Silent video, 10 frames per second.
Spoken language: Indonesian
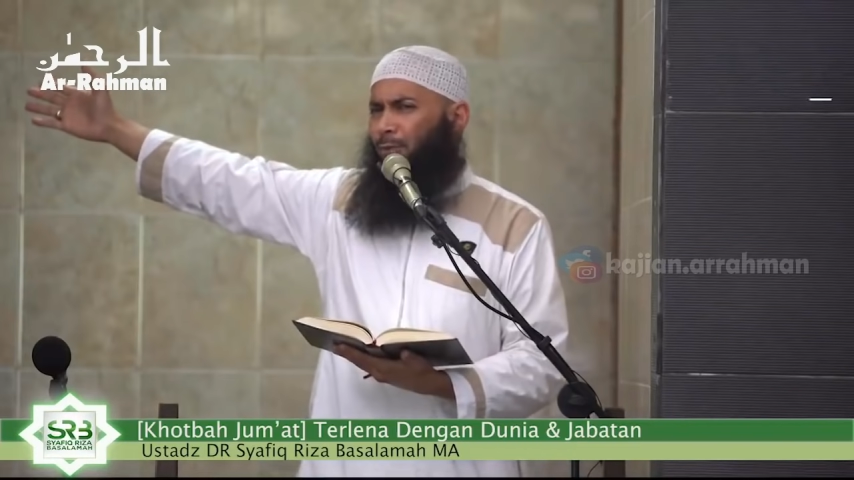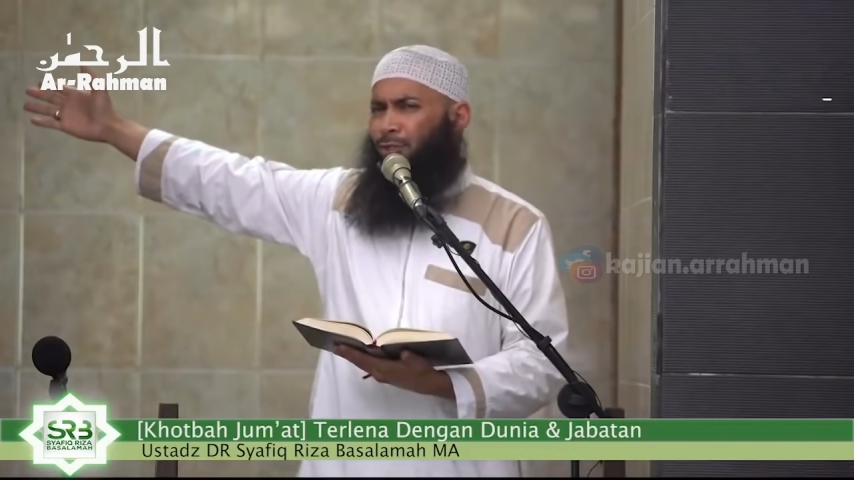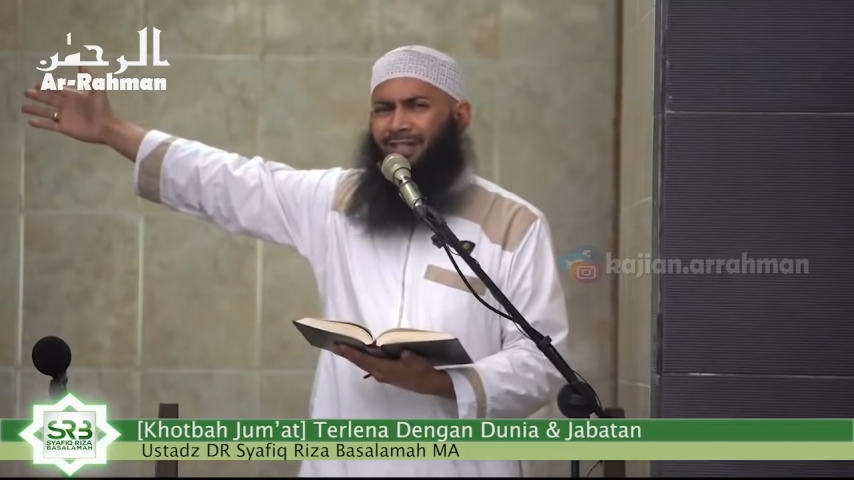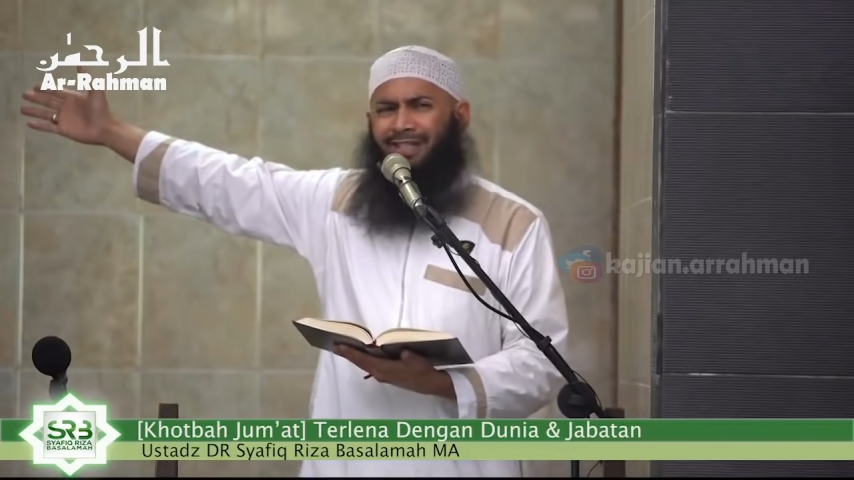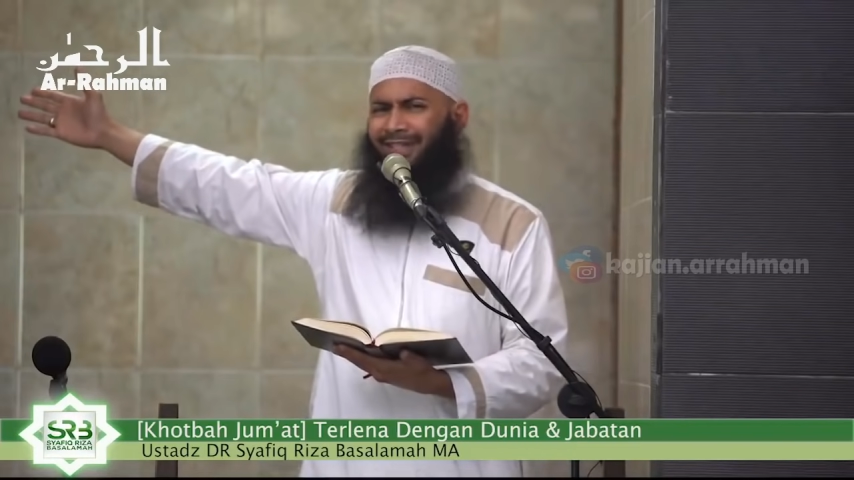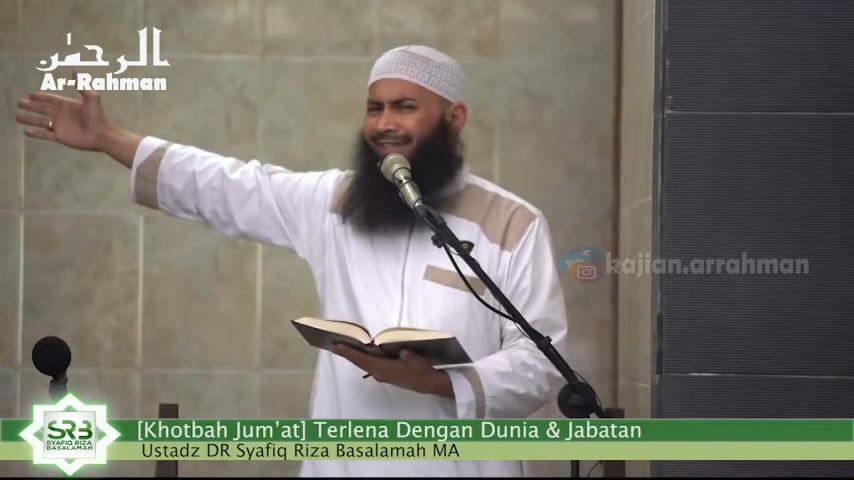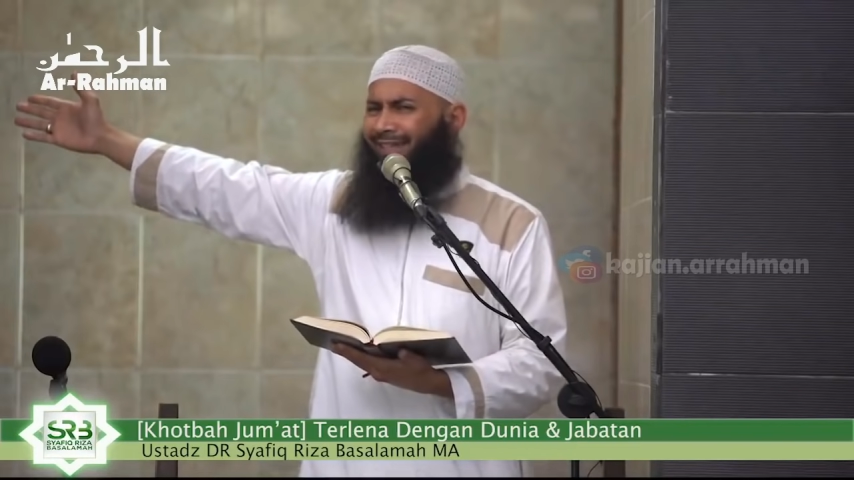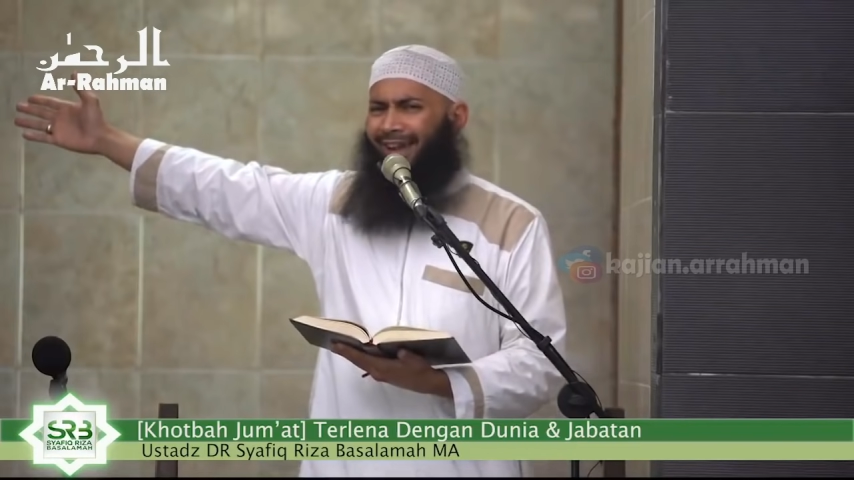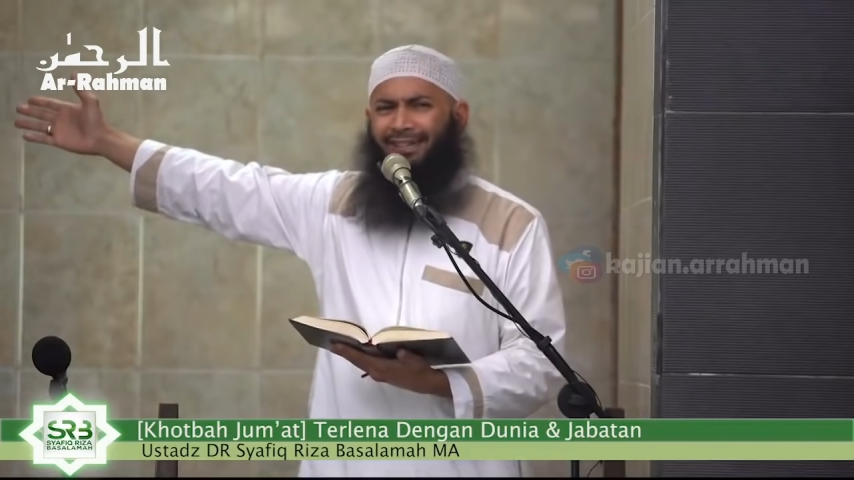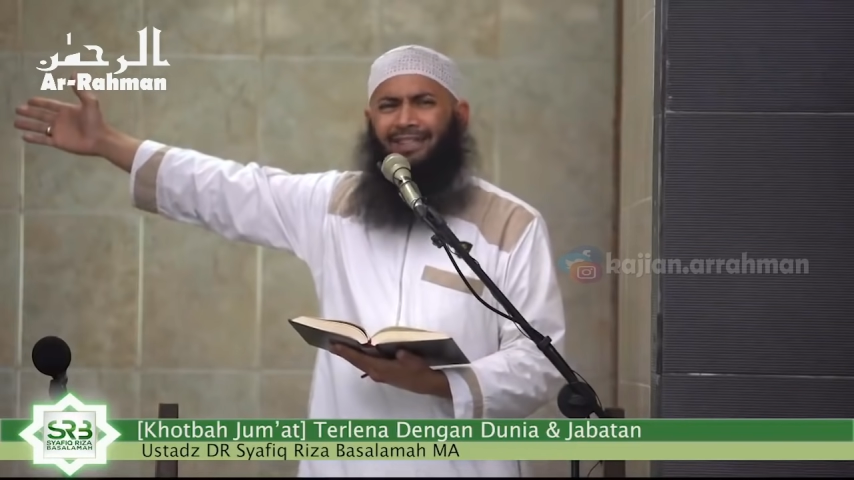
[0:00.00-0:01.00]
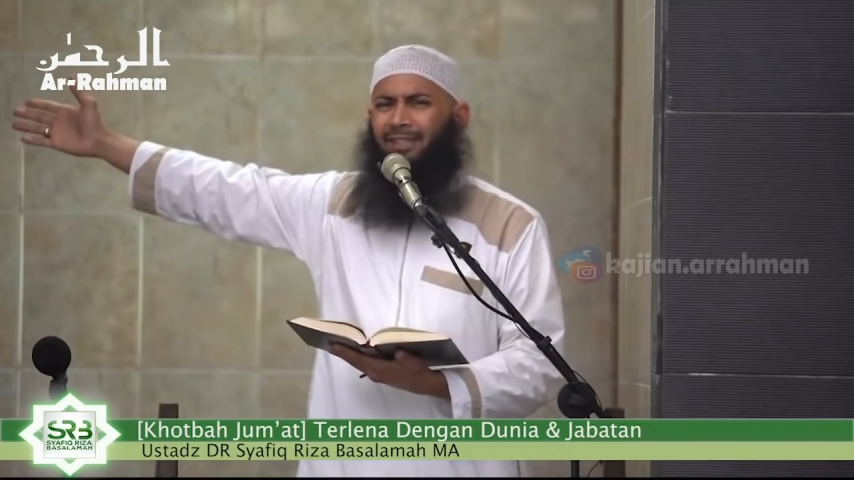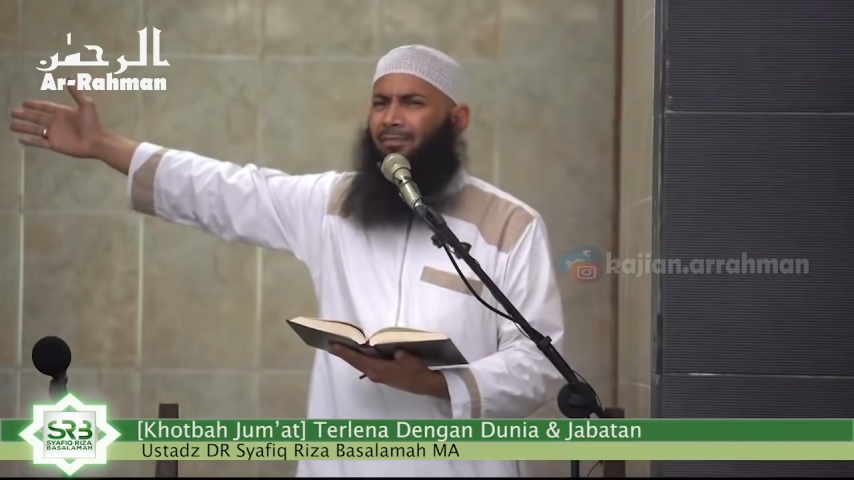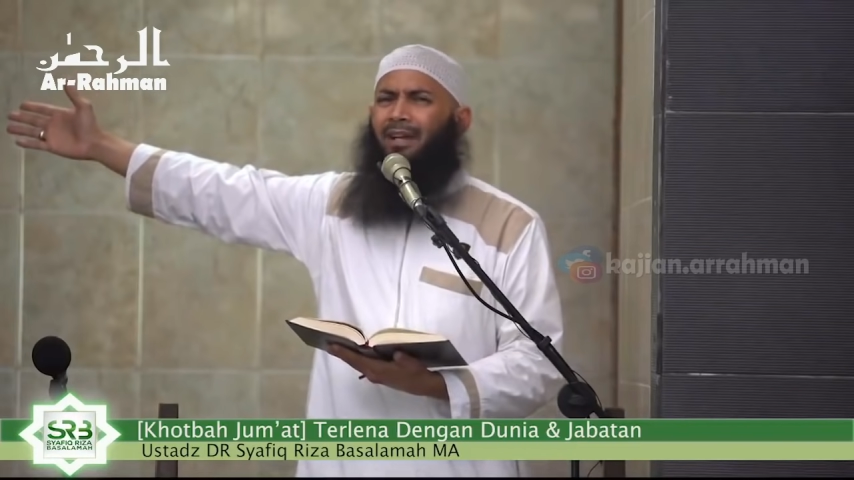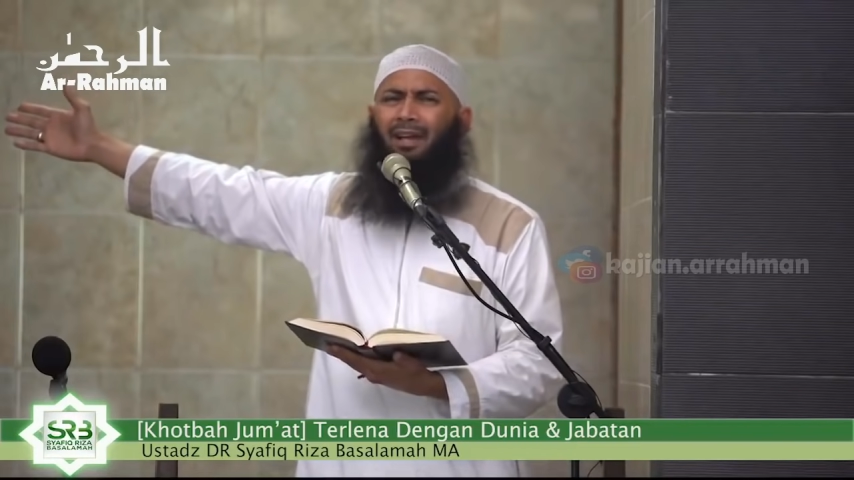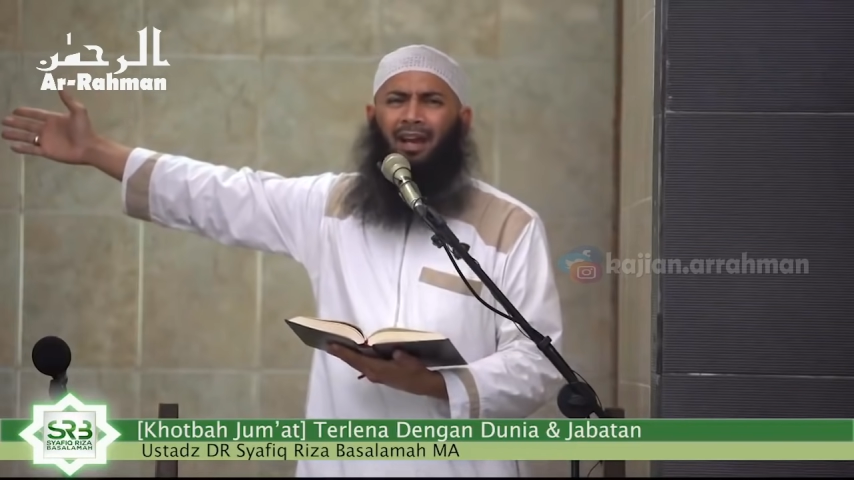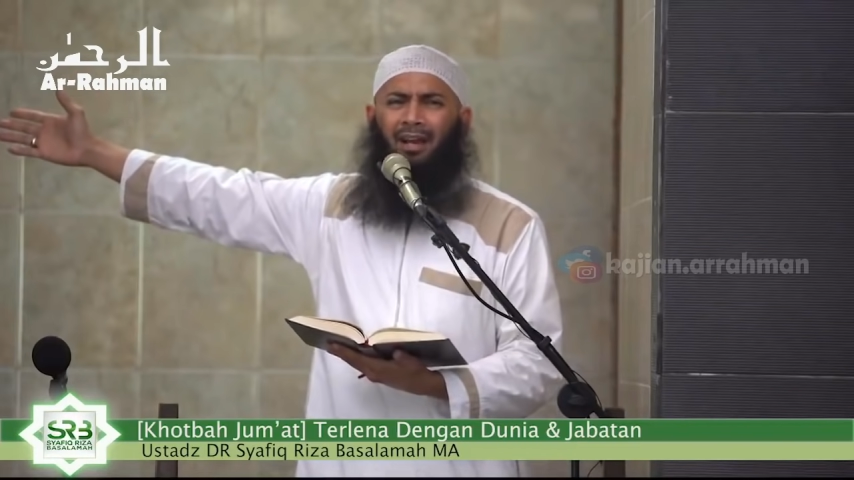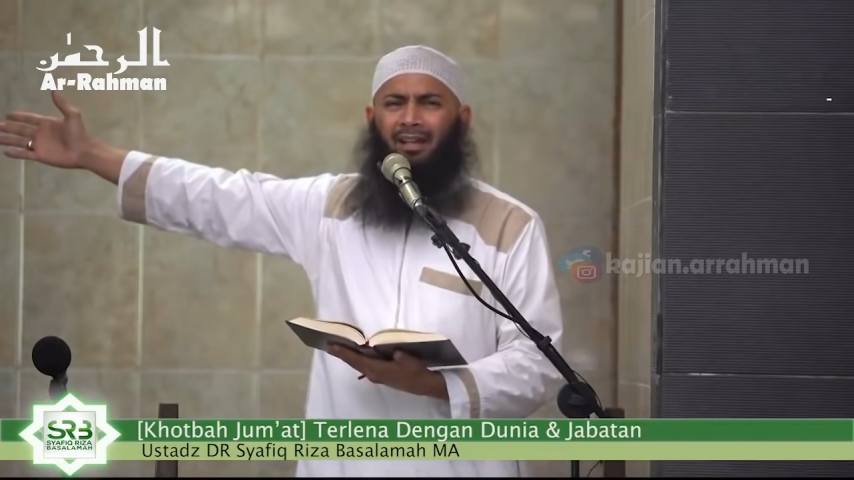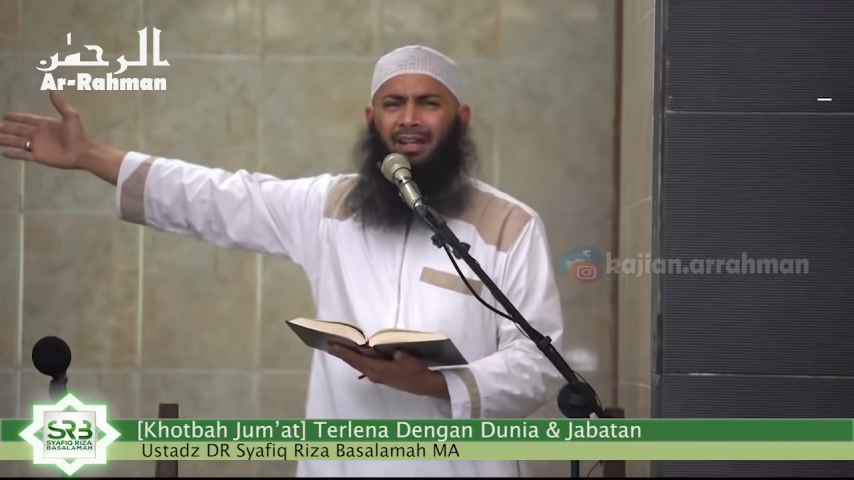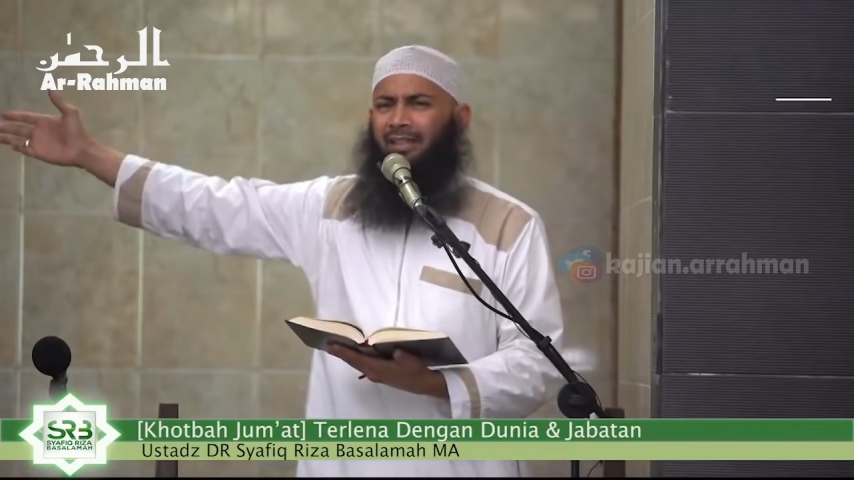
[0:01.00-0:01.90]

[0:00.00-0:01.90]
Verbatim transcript: musyrikin yang ada di Mekah